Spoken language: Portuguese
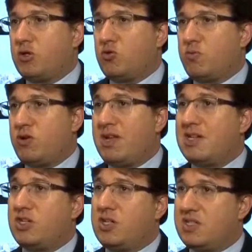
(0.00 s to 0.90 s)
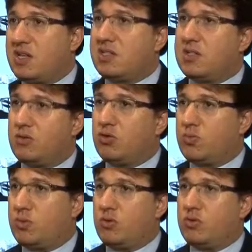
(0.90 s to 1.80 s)
pressupõe a agilização dos,
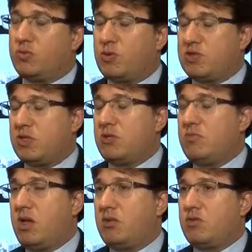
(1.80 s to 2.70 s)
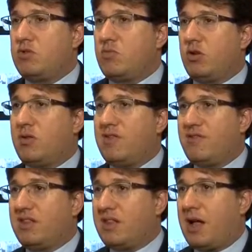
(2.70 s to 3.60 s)
dos procedimentos de modo a
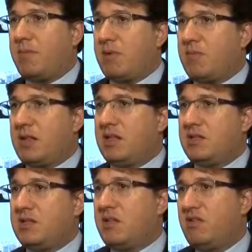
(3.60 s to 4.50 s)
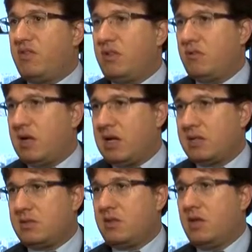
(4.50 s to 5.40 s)
evitar a permanência indevida no
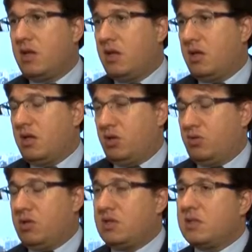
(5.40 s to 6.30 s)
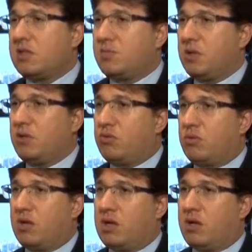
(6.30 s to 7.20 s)
cárcere. No que diz respeito
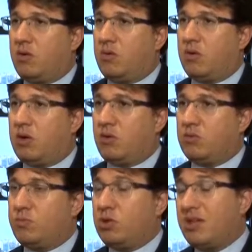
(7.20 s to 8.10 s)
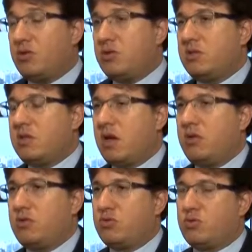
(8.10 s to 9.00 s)
ao, ao Poder Judiciário
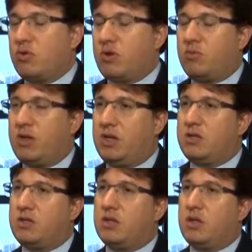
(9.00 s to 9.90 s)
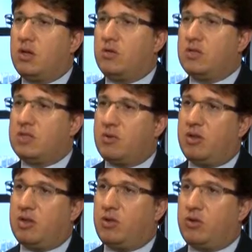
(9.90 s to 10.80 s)
institucionalmente, o sistema
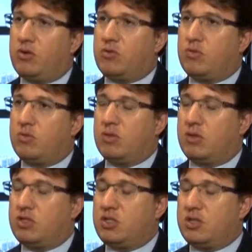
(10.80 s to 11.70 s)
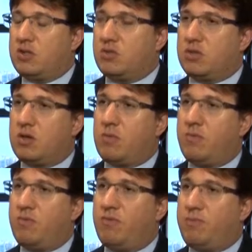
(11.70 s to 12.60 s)
eletrônico de execução
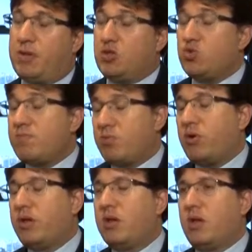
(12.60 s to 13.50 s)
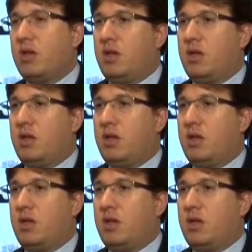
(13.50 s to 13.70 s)
pressupõe